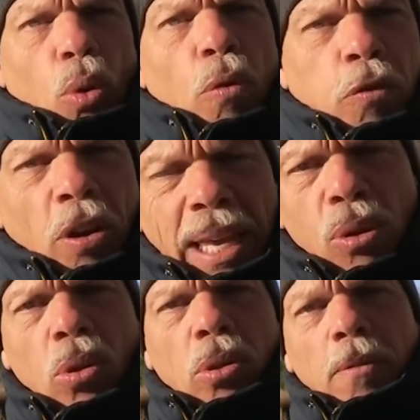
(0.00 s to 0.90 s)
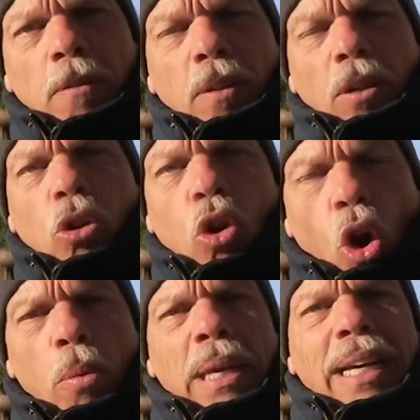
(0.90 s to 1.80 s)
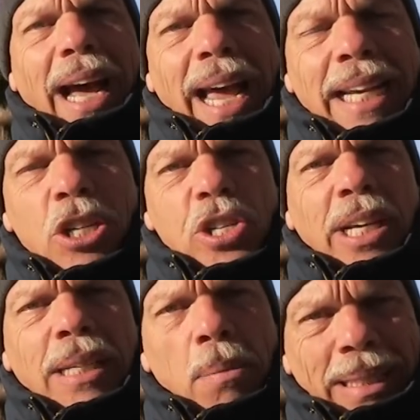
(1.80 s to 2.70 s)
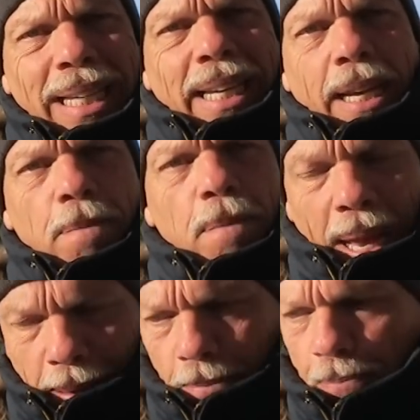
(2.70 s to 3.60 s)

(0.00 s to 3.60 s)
O frio come a energia da bateria. É.